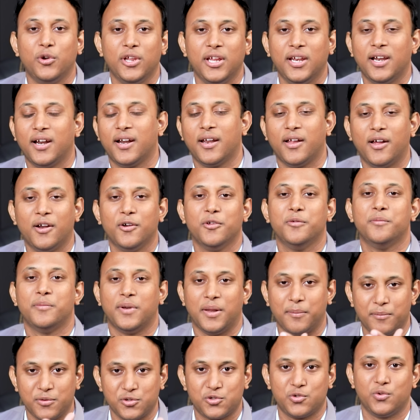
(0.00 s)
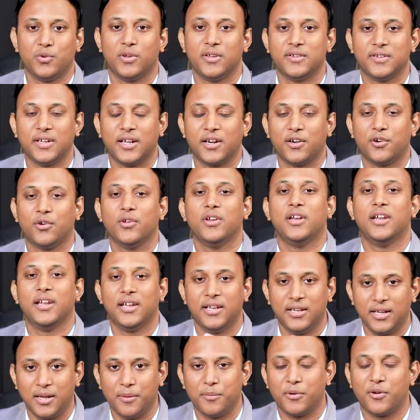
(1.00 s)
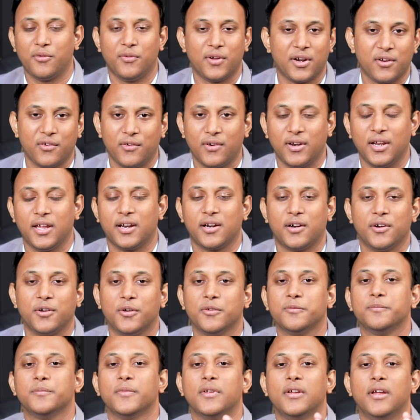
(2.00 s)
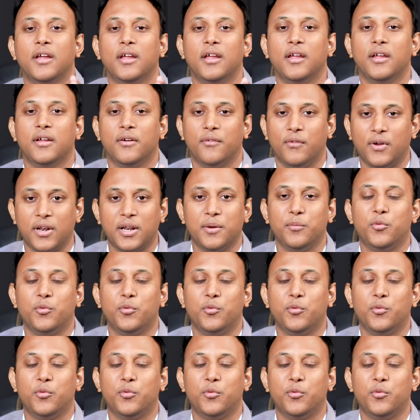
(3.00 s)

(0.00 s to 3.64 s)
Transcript: முடியலனாலும் நம்ம ஸ்டூடெண்ட்ஸாக இருக்கட்டும் இல்லை இதுக்கப்புறம் வரவங்களாக இருக்கட்டும் வர